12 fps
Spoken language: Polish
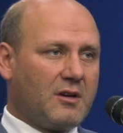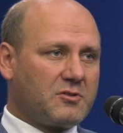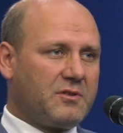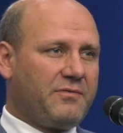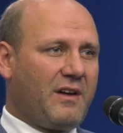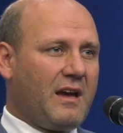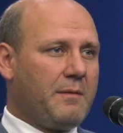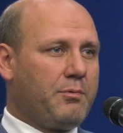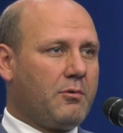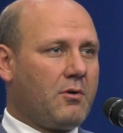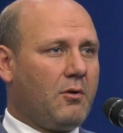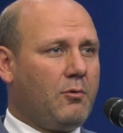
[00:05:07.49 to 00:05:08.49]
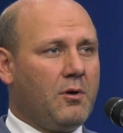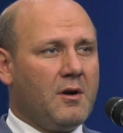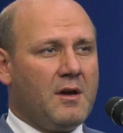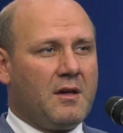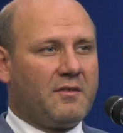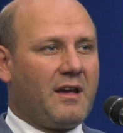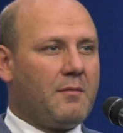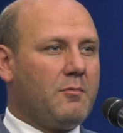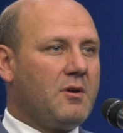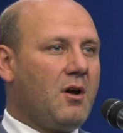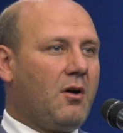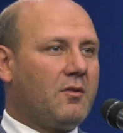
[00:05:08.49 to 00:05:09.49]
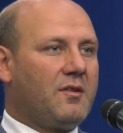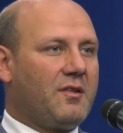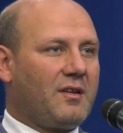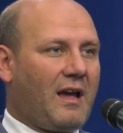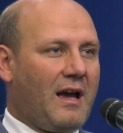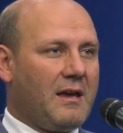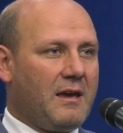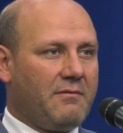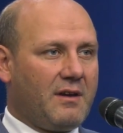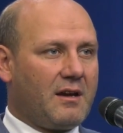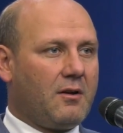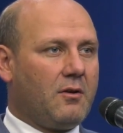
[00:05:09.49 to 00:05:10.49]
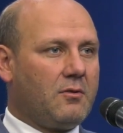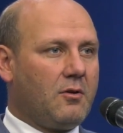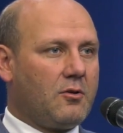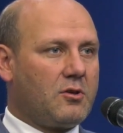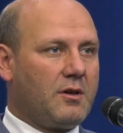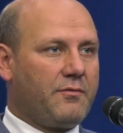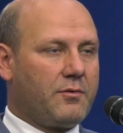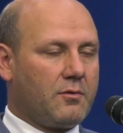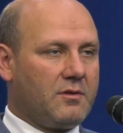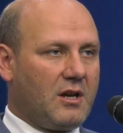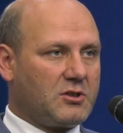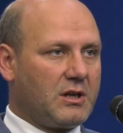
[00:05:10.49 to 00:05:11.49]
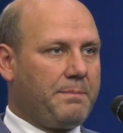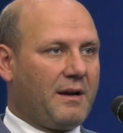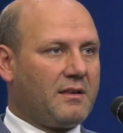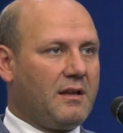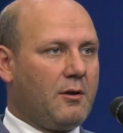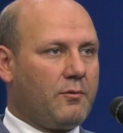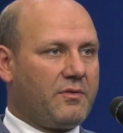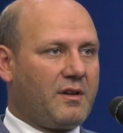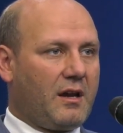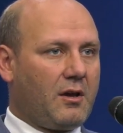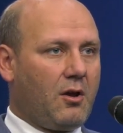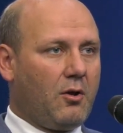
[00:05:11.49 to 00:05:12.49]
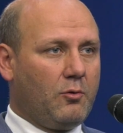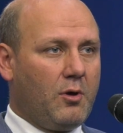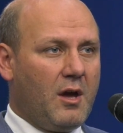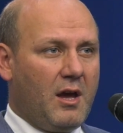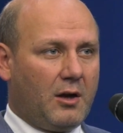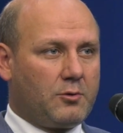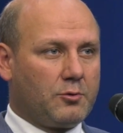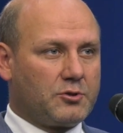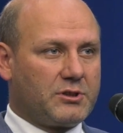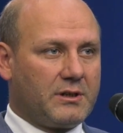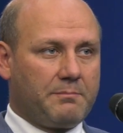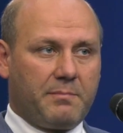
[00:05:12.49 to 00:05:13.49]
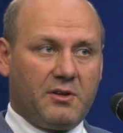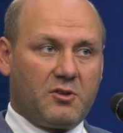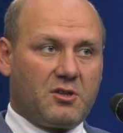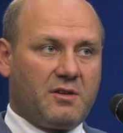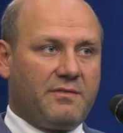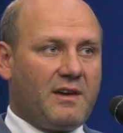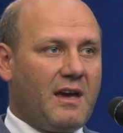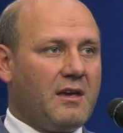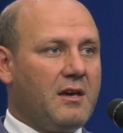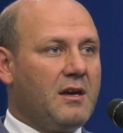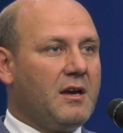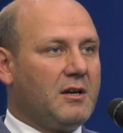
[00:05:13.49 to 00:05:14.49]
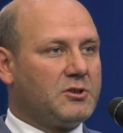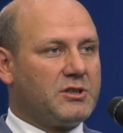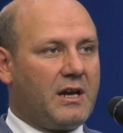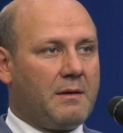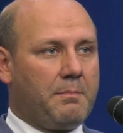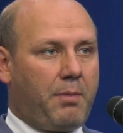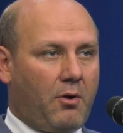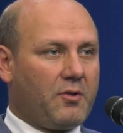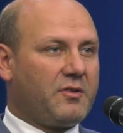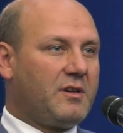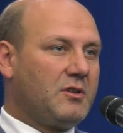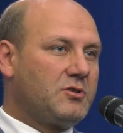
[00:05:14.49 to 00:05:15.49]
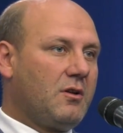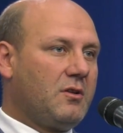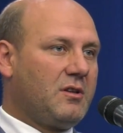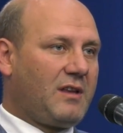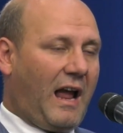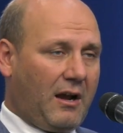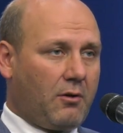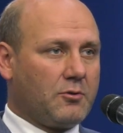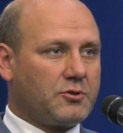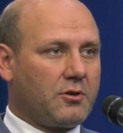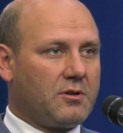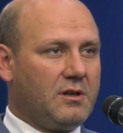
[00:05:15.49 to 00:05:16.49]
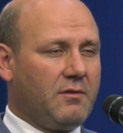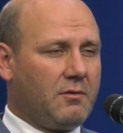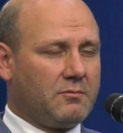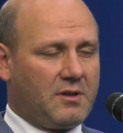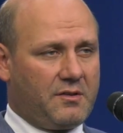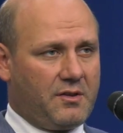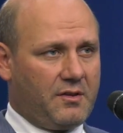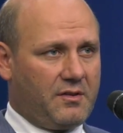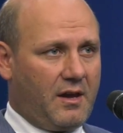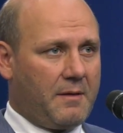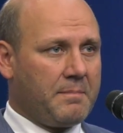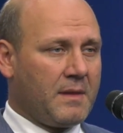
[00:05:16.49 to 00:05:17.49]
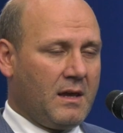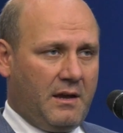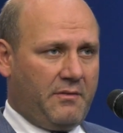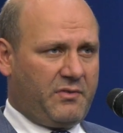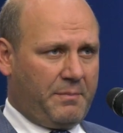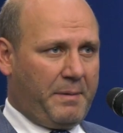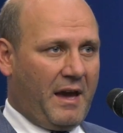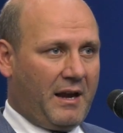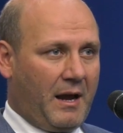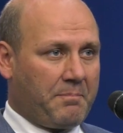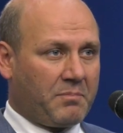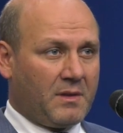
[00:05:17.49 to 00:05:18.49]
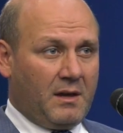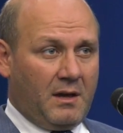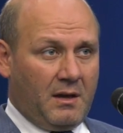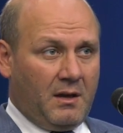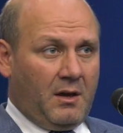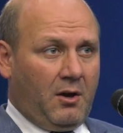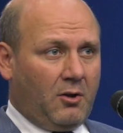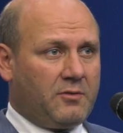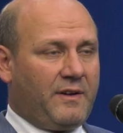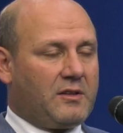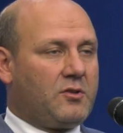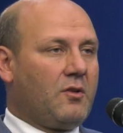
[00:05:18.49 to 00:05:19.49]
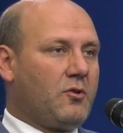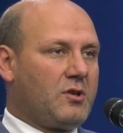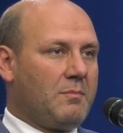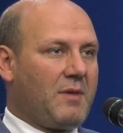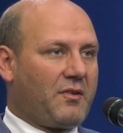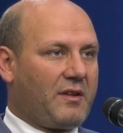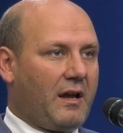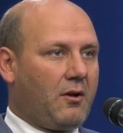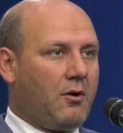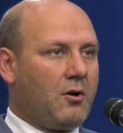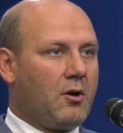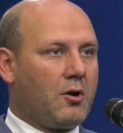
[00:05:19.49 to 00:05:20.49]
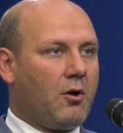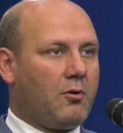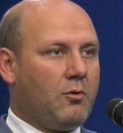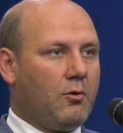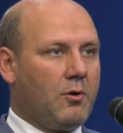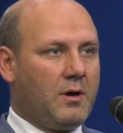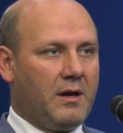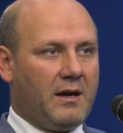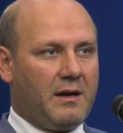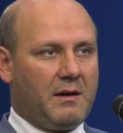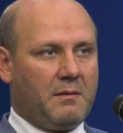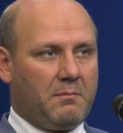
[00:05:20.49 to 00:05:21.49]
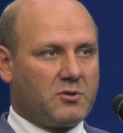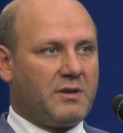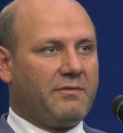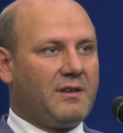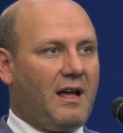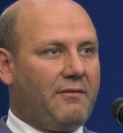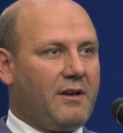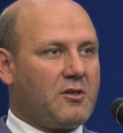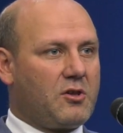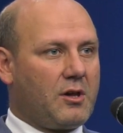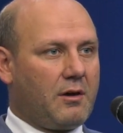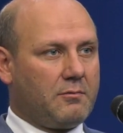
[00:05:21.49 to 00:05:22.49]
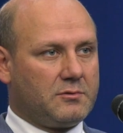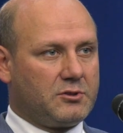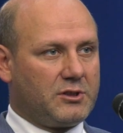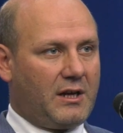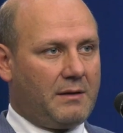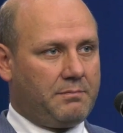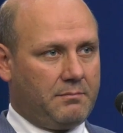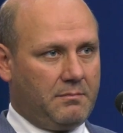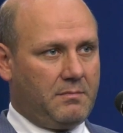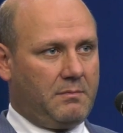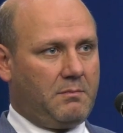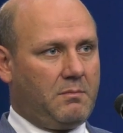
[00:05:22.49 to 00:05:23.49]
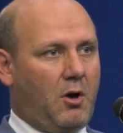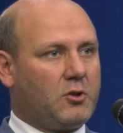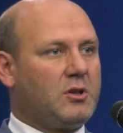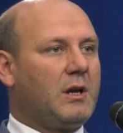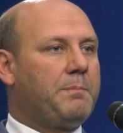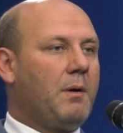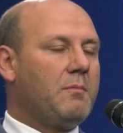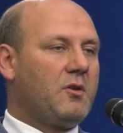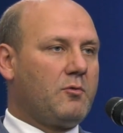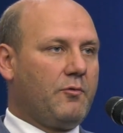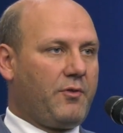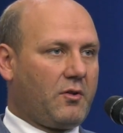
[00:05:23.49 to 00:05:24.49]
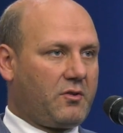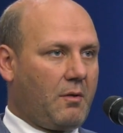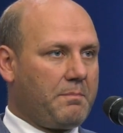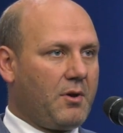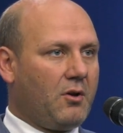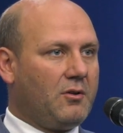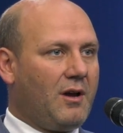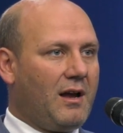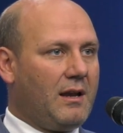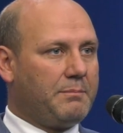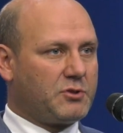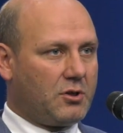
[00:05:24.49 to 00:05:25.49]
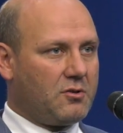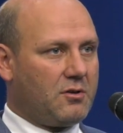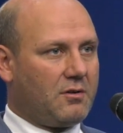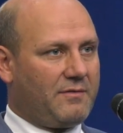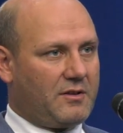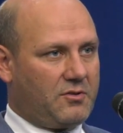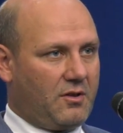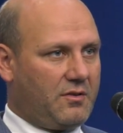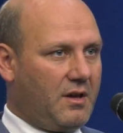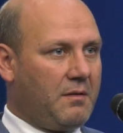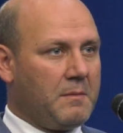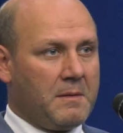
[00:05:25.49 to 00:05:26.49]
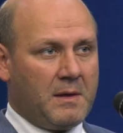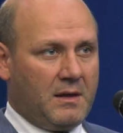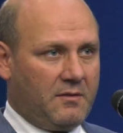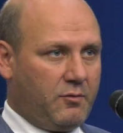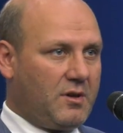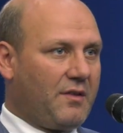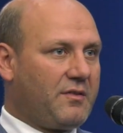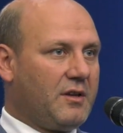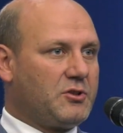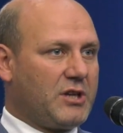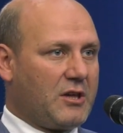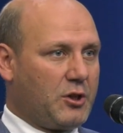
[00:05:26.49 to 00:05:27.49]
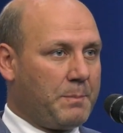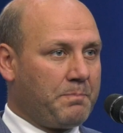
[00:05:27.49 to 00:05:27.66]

Aż dwa i pół roku zajmuje odzyskanie wiarygodności wśród naszych partnerów z regionu, którzy byli zdziwieni, że polski rząd taką szkodliwą decyzję wspiera. Od 2018 roku e, może wydawać się, że mm, od tych pomysłów odstąpiono, ale przychodzi rok 2023.